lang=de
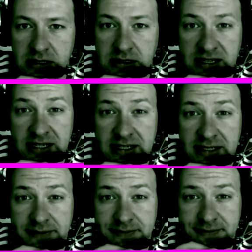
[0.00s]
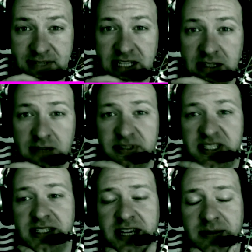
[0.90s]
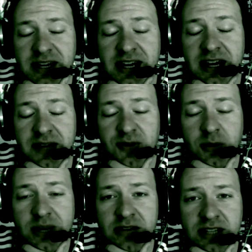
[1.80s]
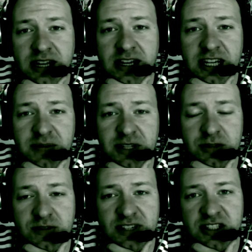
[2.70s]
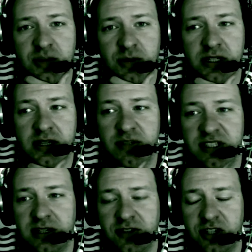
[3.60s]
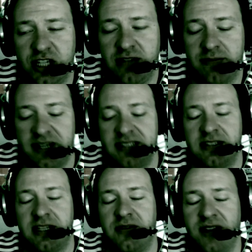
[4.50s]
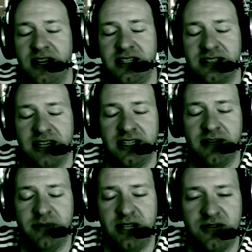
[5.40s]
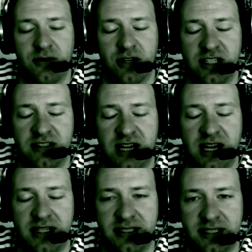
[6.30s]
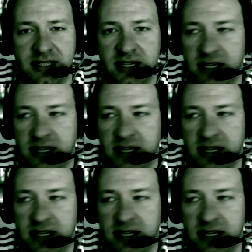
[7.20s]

da ähm, liegt noch ein bisschen Thema gerade vor mir und dann kann ich mich um sowas kümmern. Da muss es auch von Schichten passen und dann fange ich das an. Ich habe mir das vorgestellt, so eine Art äh,